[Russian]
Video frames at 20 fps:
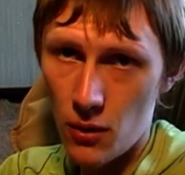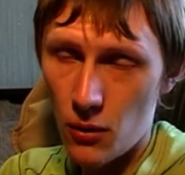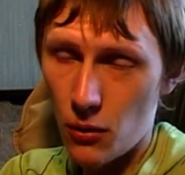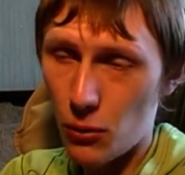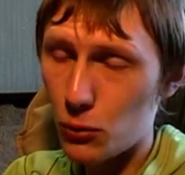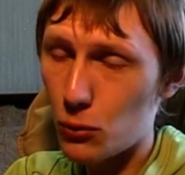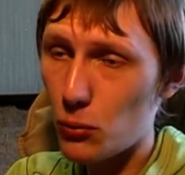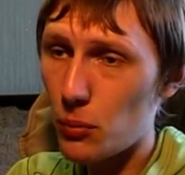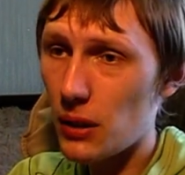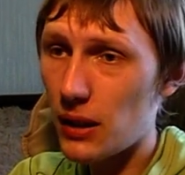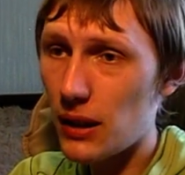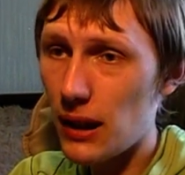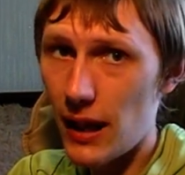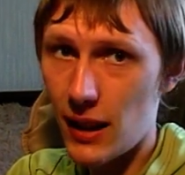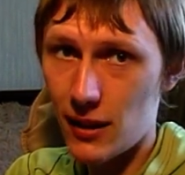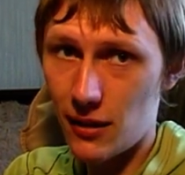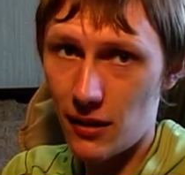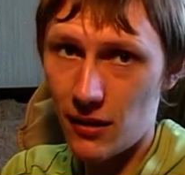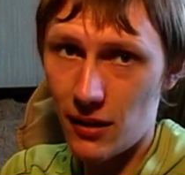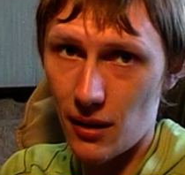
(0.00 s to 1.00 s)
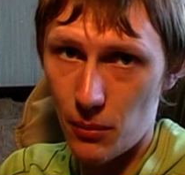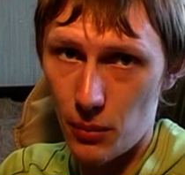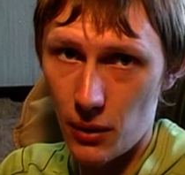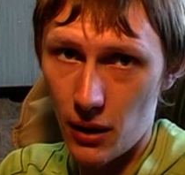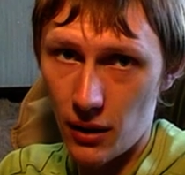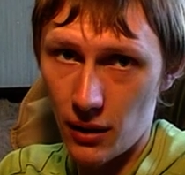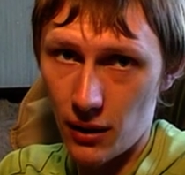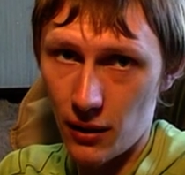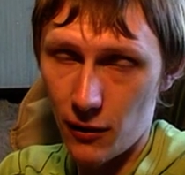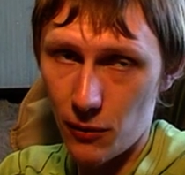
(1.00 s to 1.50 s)
Он убегает от
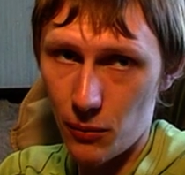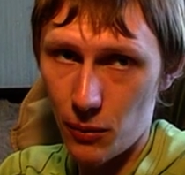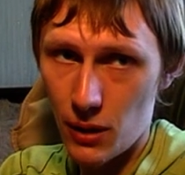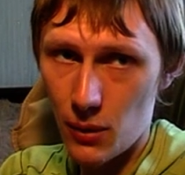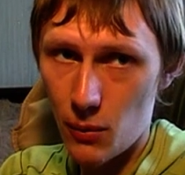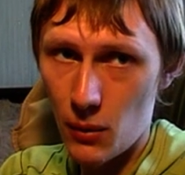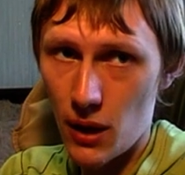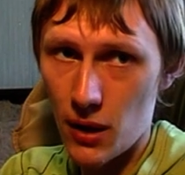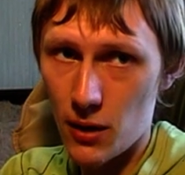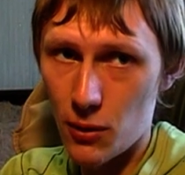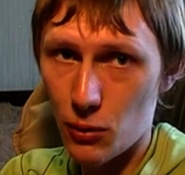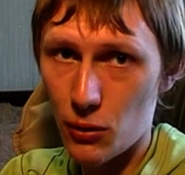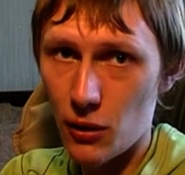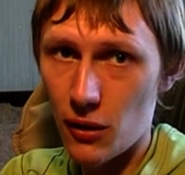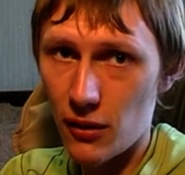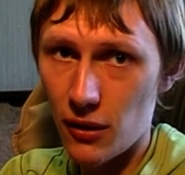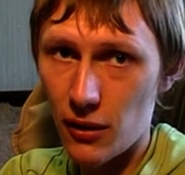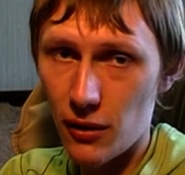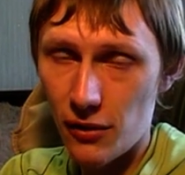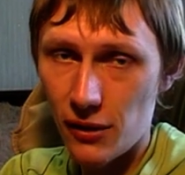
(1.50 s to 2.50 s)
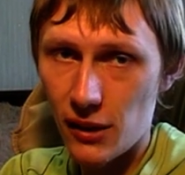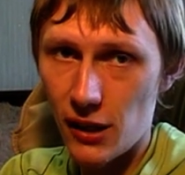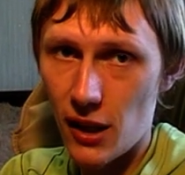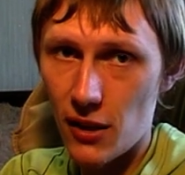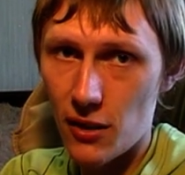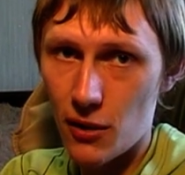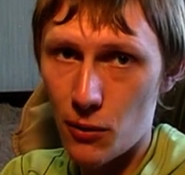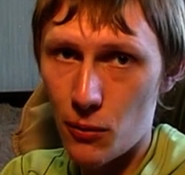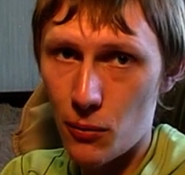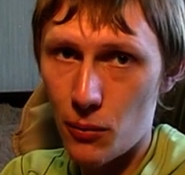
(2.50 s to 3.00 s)
соперников, понимаете? Он если не
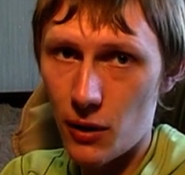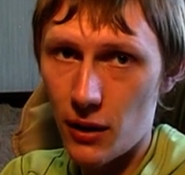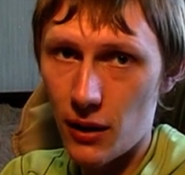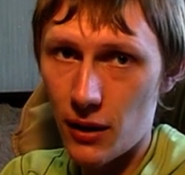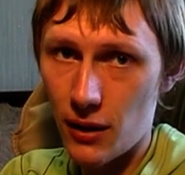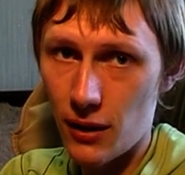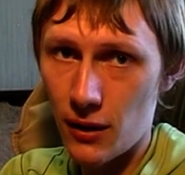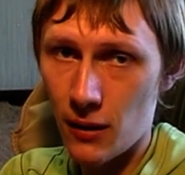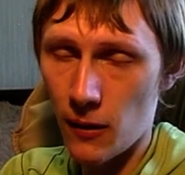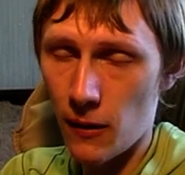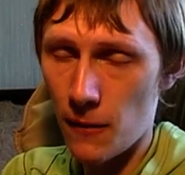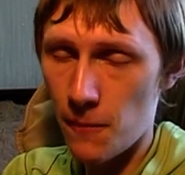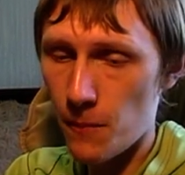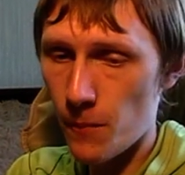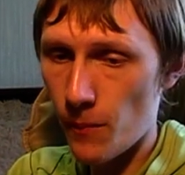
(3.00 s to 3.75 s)
встретил, он проиграл.